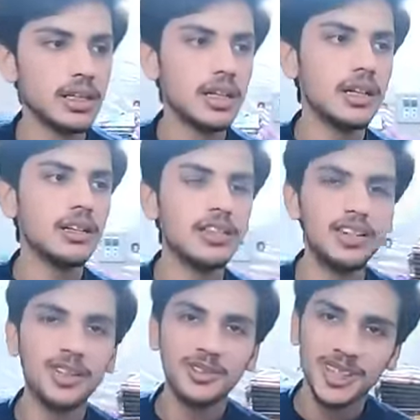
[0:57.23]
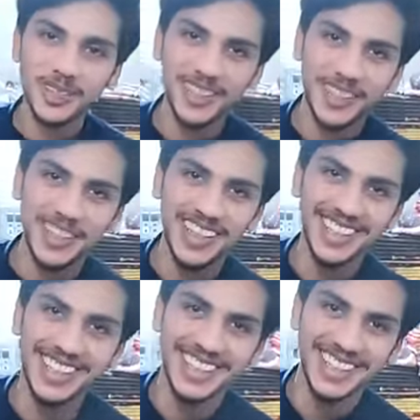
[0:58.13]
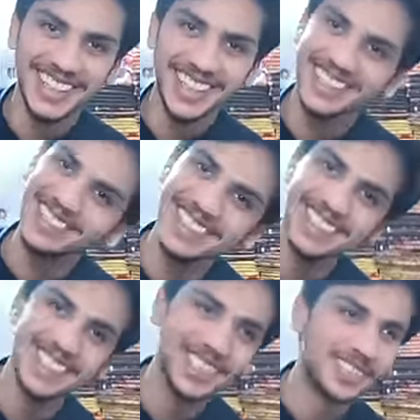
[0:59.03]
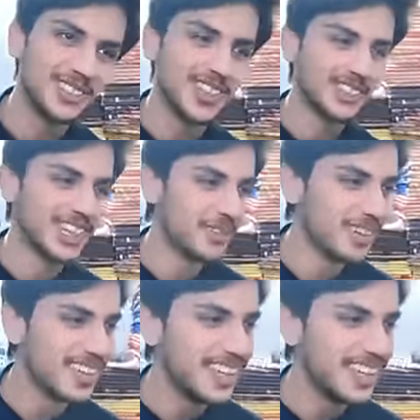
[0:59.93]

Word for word: ये लड्डू का गोदाम लड्डू का जी ये लड्डू का गोदाम है